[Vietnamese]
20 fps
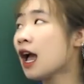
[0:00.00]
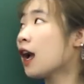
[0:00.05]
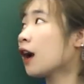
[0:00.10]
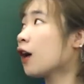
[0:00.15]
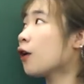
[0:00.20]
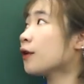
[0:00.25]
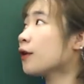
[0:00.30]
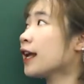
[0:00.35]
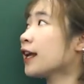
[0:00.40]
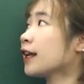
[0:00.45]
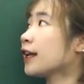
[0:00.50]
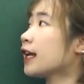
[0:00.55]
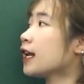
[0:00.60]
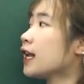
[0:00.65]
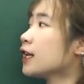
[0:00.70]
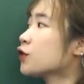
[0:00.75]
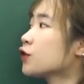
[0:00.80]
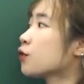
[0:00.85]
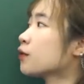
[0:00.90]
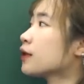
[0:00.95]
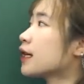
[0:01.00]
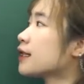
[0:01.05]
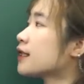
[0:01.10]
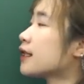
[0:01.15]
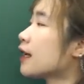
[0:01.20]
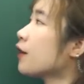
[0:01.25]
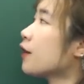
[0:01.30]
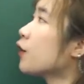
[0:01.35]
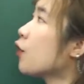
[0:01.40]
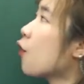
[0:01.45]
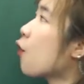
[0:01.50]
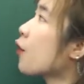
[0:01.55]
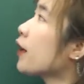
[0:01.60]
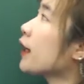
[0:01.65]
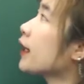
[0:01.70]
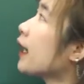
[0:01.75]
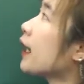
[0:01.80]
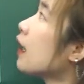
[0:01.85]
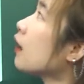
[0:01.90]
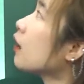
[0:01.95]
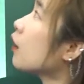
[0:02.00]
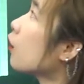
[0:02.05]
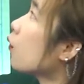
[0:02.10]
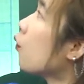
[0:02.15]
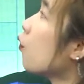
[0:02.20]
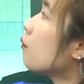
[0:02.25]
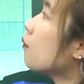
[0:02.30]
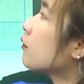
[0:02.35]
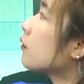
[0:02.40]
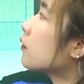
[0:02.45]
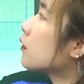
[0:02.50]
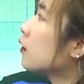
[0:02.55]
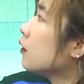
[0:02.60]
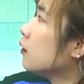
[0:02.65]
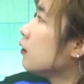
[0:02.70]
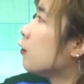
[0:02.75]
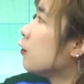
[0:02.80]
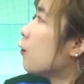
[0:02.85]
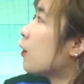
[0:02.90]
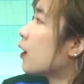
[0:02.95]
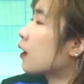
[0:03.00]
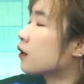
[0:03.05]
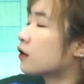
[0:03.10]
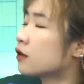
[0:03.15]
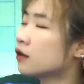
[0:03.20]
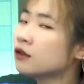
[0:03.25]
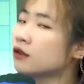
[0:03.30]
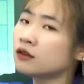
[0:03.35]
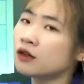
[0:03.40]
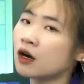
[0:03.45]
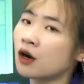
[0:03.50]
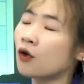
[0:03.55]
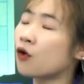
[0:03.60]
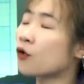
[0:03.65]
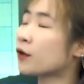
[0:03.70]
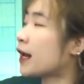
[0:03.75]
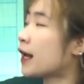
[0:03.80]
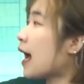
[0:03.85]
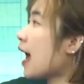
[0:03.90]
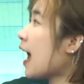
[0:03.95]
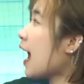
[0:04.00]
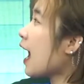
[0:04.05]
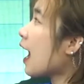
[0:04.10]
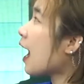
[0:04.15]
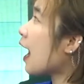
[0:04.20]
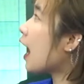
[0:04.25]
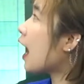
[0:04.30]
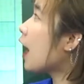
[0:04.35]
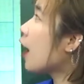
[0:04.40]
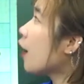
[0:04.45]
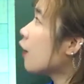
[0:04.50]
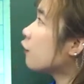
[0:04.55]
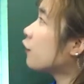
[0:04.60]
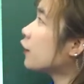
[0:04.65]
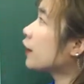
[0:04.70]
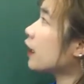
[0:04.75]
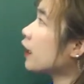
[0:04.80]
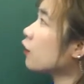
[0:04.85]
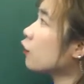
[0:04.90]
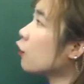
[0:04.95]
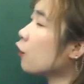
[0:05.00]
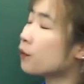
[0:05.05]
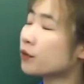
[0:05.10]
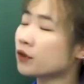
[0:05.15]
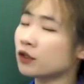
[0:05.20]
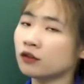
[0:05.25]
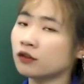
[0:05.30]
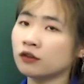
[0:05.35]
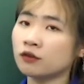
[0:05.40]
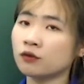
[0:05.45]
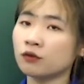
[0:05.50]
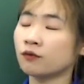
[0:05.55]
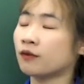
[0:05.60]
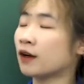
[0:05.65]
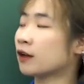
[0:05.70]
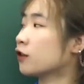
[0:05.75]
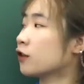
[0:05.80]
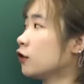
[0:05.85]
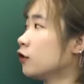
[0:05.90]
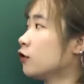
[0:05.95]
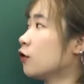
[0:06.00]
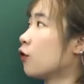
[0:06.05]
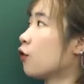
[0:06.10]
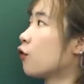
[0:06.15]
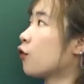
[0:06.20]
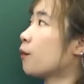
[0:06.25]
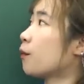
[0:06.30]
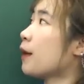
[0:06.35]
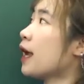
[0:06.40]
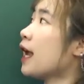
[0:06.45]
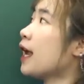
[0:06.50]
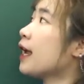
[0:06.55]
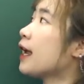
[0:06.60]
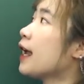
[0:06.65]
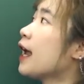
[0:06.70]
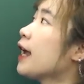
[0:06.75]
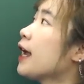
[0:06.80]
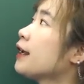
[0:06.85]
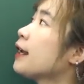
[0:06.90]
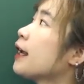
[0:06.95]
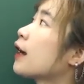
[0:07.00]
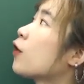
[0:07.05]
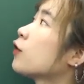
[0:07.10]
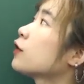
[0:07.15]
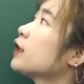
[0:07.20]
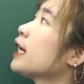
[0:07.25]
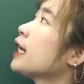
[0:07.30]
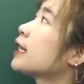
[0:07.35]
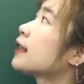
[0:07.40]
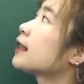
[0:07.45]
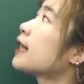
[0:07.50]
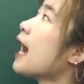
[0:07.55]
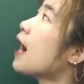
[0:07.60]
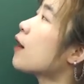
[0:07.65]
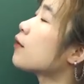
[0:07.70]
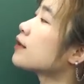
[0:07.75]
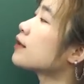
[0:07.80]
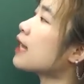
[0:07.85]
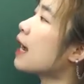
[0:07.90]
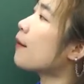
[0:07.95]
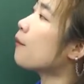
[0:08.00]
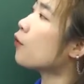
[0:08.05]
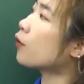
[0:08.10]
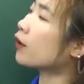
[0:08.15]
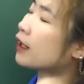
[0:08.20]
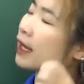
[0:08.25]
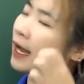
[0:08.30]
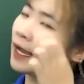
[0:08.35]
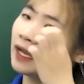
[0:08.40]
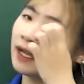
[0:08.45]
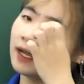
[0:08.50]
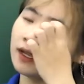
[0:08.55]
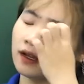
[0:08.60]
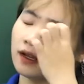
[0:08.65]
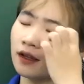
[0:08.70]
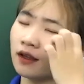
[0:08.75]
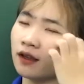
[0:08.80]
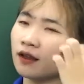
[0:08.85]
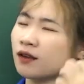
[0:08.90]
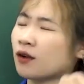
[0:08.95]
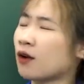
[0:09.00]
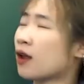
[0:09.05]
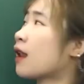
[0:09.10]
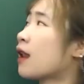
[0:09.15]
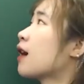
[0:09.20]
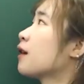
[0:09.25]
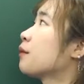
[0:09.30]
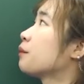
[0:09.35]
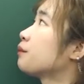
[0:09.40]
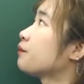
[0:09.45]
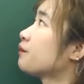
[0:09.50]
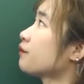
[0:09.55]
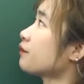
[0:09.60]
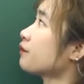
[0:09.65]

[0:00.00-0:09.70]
Câu này nghĩa là chúng ta sẽ nối các cụm từ hoặc từ ở cột A với các cụm từ và từ ở cột B để có thể tạo ra một cái gọi là